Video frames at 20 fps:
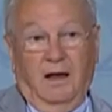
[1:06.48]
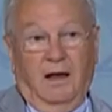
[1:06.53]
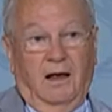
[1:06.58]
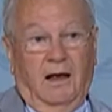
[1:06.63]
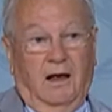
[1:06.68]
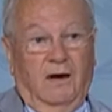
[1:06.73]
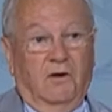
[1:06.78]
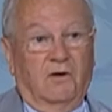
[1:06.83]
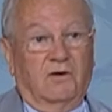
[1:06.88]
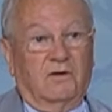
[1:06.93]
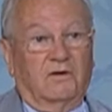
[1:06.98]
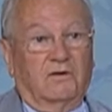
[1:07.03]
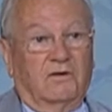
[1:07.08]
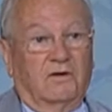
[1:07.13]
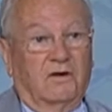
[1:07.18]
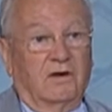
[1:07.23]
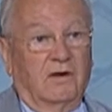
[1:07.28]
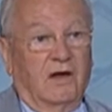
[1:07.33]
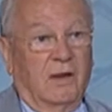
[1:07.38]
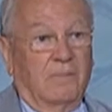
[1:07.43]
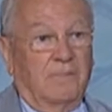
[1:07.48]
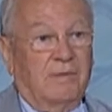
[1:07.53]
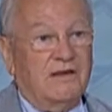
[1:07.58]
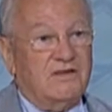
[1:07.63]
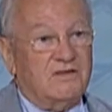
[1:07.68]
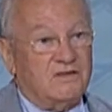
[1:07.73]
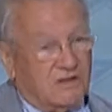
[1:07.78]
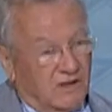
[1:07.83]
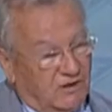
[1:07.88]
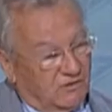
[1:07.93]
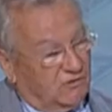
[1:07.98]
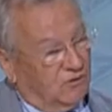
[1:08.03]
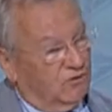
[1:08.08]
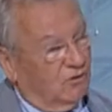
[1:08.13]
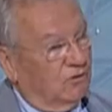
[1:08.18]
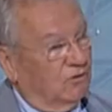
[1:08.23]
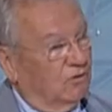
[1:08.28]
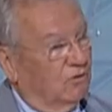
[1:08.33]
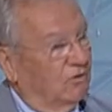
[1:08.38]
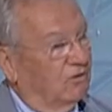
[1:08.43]
Alors la
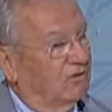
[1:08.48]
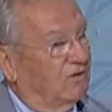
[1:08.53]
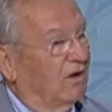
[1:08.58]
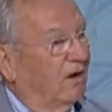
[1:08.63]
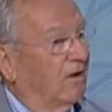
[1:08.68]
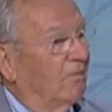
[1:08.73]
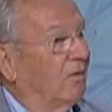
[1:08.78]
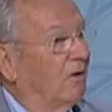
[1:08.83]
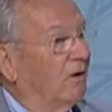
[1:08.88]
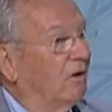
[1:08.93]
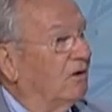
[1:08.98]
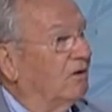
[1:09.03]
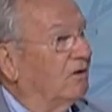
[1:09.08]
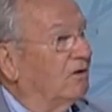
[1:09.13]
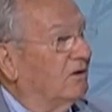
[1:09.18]
prestation de serment